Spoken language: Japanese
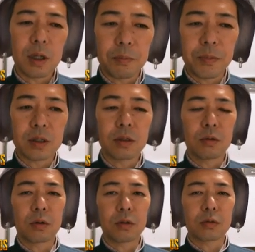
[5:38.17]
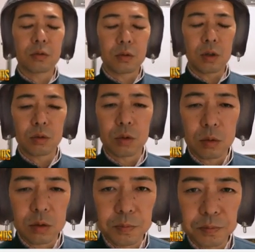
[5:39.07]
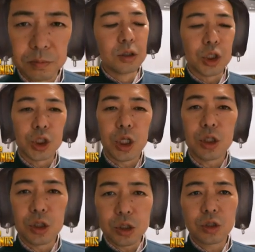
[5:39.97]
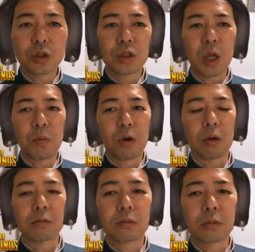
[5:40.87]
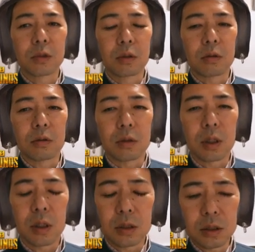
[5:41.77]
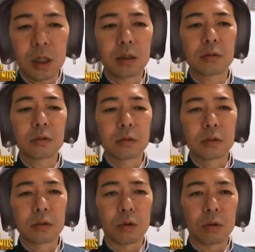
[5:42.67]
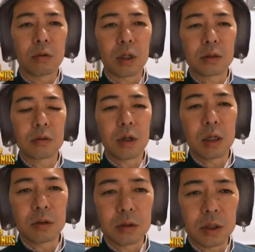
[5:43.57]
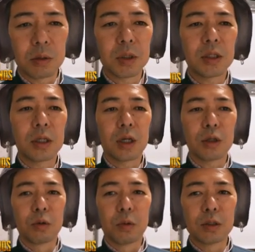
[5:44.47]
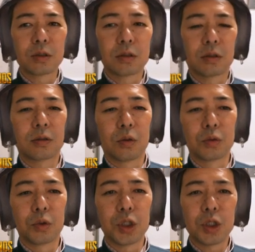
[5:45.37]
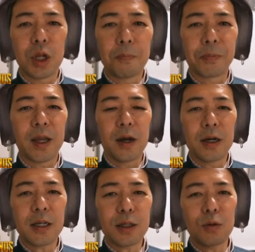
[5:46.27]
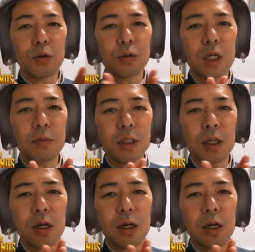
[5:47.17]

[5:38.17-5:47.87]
皆さんのおかげです。本当にありがとうございます。にせんにじゅうねんもこんな感じでクソ動画、クソライブ頑張っていきたいと思います。本当にいちねんありがとうございました。